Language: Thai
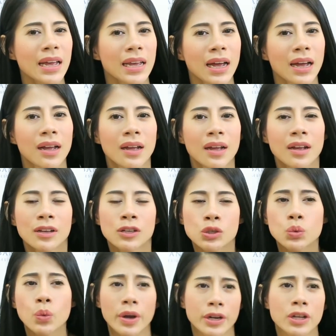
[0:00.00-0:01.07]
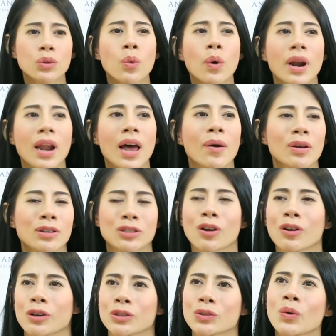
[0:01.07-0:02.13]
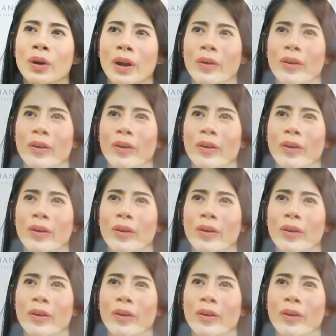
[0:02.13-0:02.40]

อะสวยที่ตัวเราอะส่องกระจก